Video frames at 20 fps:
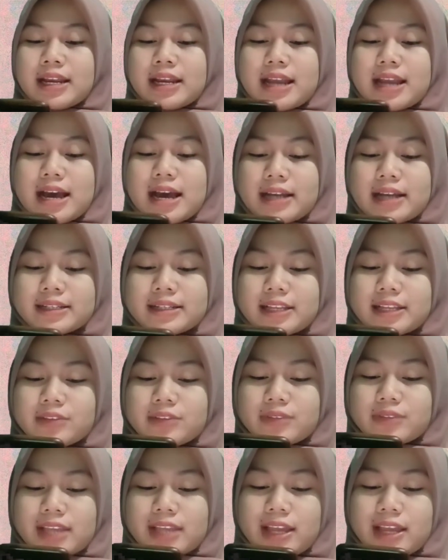dan
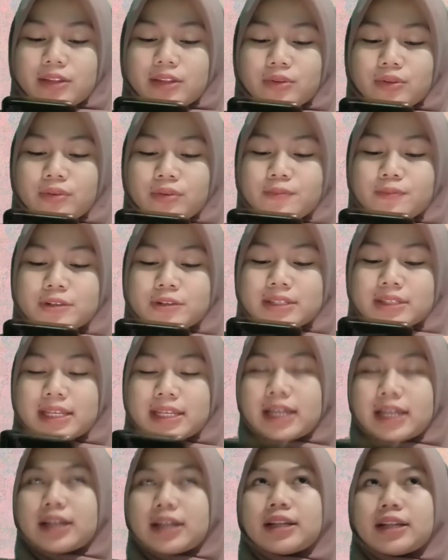selanjutnya itu
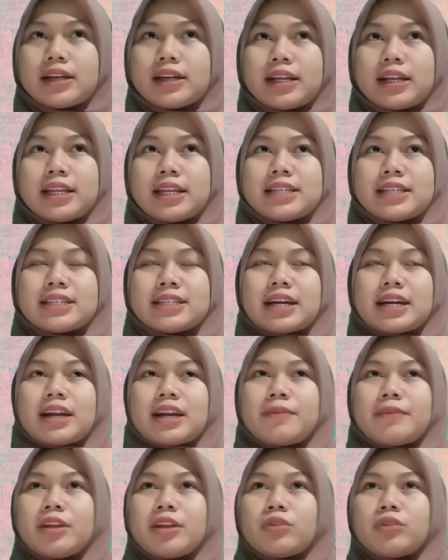postingan di
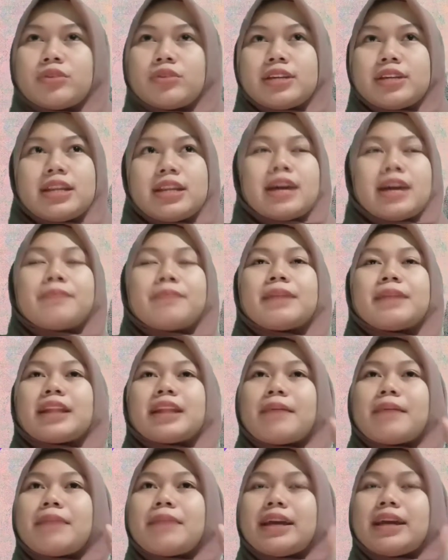Instagram itu jadi yang
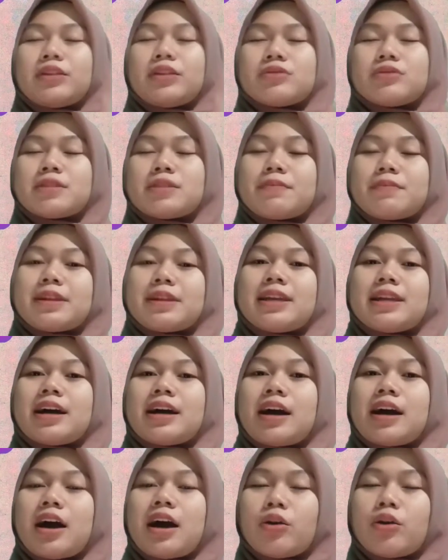pertama itu seperti
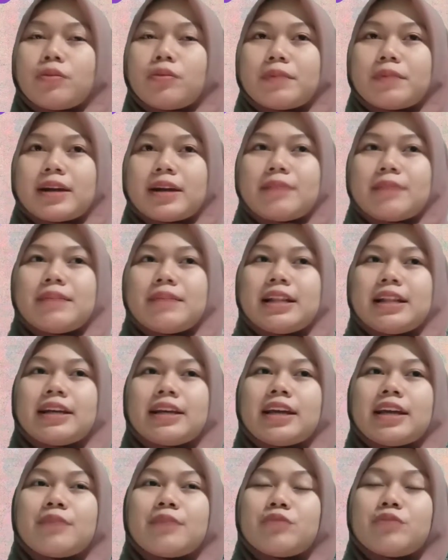yang aku pernah
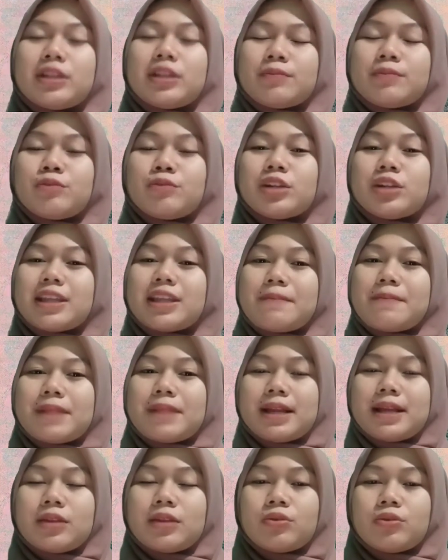bilang yang
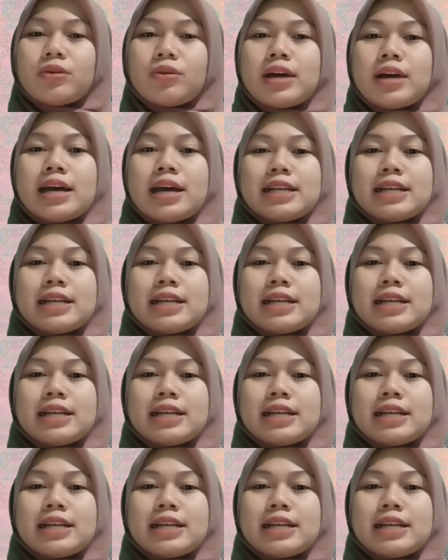multiple itu